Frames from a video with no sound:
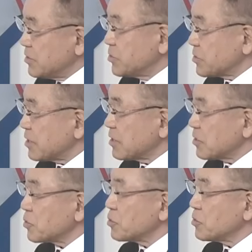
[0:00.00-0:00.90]
史上最
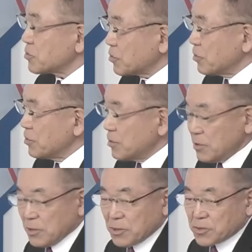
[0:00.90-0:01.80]
高値を超える
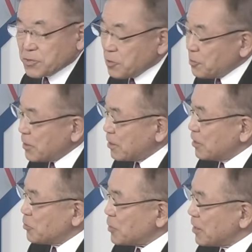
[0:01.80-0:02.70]
と相場
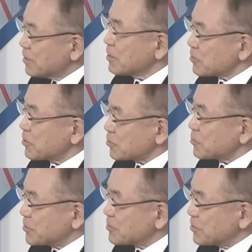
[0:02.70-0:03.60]
感が分かんなくなると
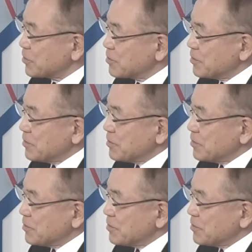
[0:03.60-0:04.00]
思うんですよ。